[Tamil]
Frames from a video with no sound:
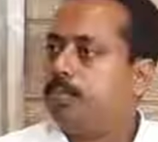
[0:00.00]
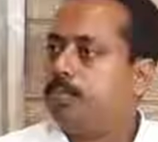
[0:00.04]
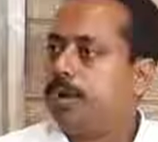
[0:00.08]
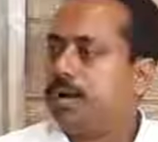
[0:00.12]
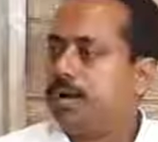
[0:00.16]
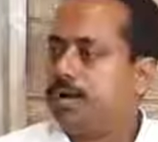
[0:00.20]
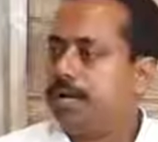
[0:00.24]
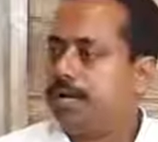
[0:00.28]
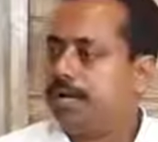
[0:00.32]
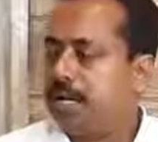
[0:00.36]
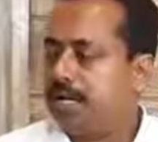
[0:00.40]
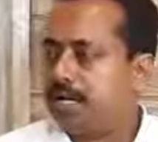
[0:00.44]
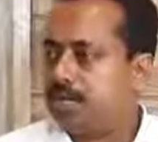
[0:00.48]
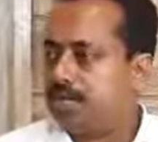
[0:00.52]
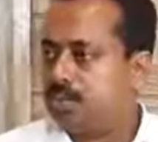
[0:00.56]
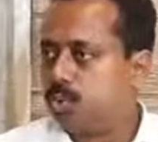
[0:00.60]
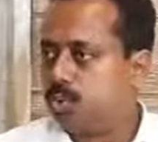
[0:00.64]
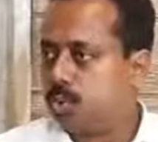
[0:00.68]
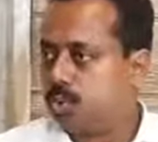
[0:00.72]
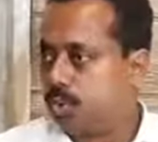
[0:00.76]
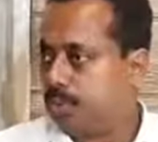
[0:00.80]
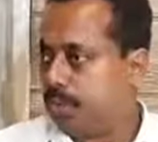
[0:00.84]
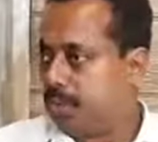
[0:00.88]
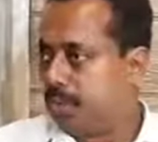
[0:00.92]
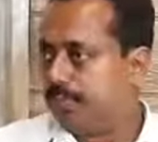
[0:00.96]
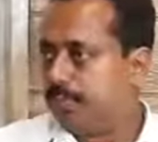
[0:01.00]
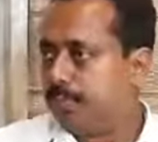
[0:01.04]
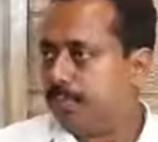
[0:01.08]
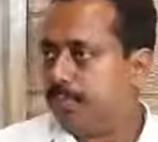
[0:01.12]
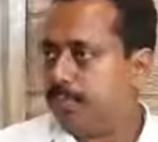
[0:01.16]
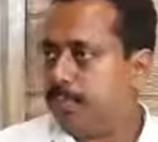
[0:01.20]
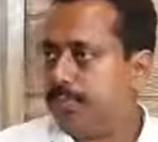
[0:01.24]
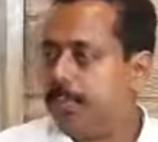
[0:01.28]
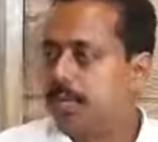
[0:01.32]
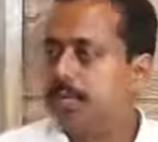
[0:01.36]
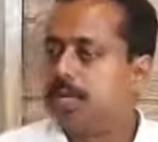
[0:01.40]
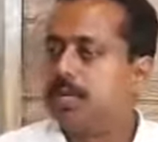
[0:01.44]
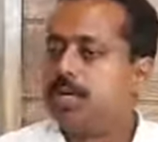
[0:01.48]
மாநில அரசு ஒத்துழைப்பும்
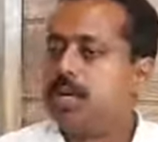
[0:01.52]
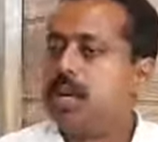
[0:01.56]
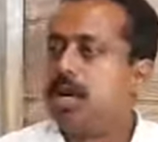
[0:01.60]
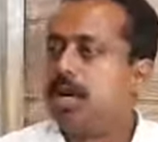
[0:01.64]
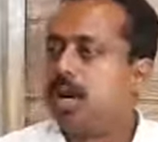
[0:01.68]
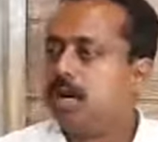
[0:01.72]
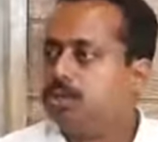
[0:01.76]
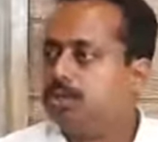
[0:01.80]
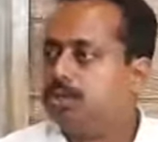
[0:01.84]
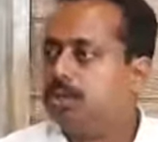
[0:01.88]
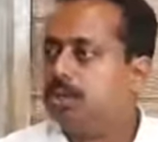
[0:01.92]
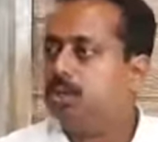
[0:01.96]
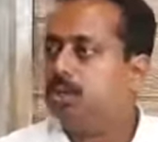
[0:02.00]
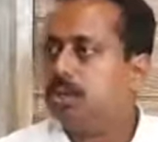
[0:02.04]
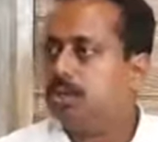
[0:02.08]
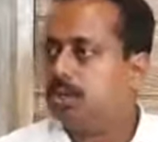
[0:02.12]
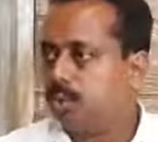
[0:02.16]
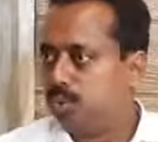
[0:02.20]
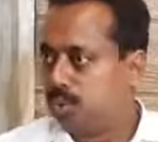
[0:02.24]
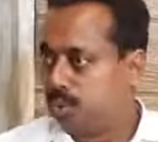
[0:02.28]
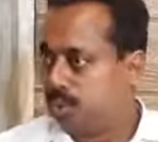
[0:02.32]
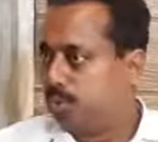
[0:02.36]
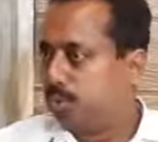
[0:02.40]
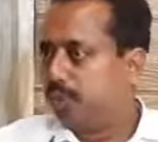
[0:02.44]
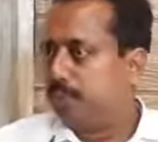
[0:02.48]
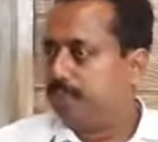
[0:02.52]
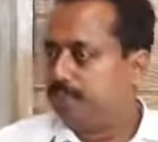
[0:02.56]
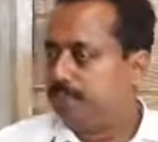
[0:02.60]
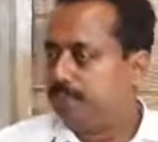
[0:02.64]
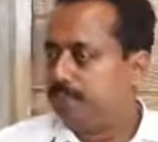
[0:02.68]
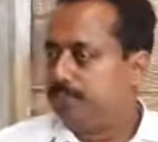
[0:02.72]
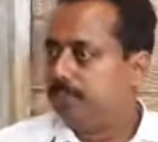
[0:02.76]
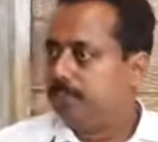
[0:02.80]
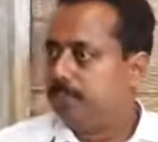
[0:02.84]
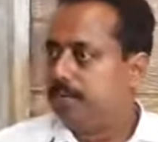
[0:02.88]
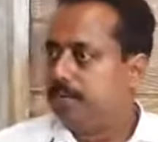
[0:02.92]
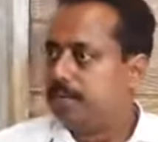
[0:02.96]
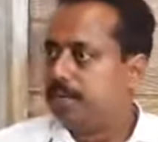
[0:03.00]
காவல்துறை
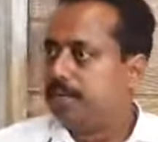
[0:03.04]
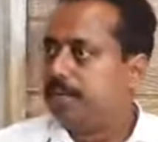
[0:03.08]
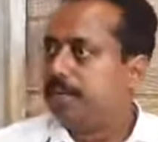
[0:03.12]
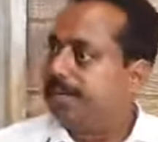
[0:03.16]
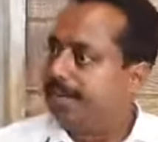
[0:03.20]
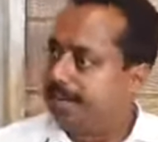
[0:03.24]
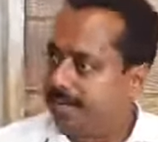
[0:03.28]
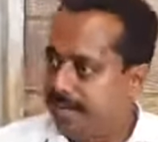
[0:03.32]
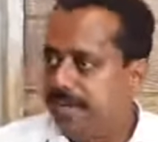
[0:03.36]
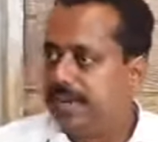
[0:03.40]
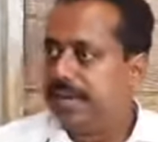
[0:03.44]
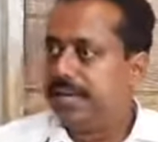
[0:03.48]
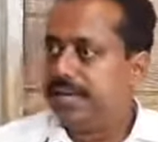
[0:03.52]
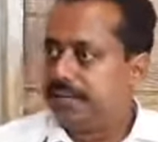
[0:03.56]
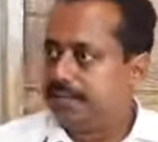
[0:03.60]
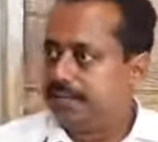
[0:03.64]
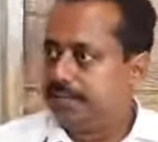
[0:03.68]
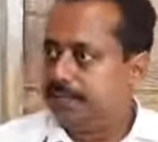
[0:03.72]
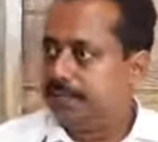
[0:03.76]
ஒத்துழைப்பும் இல்லை